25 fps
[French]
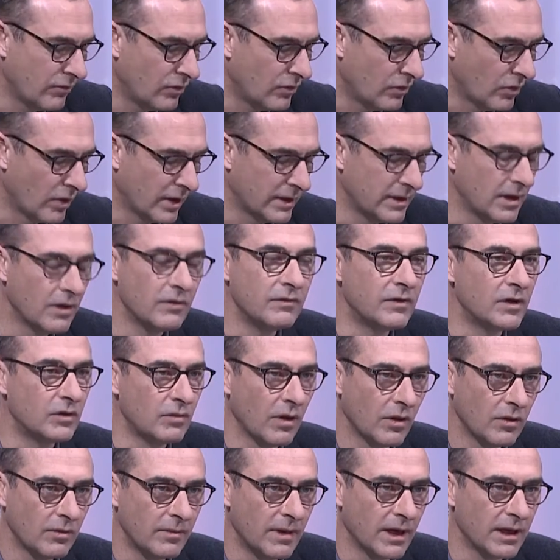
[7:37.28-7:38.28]
vous ne croyez à une
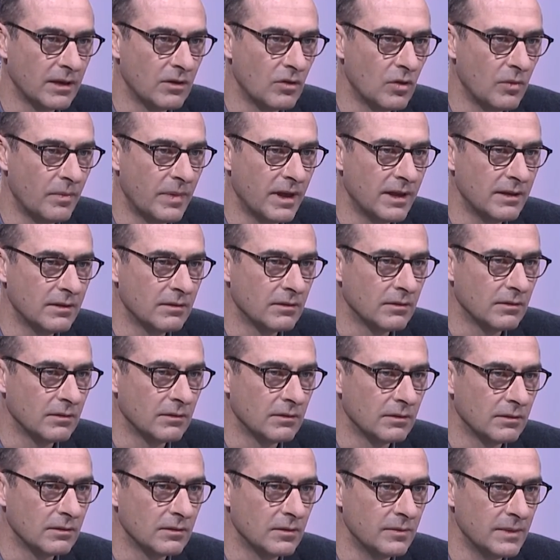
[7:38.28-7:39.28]
victoire de Marine Le Pen
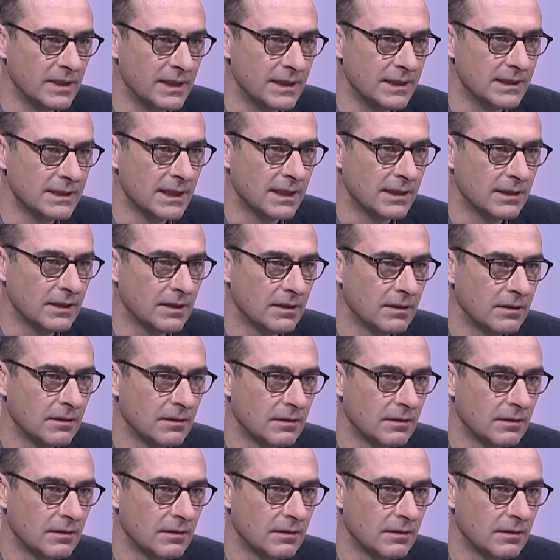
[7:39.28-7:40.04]
en 2017 En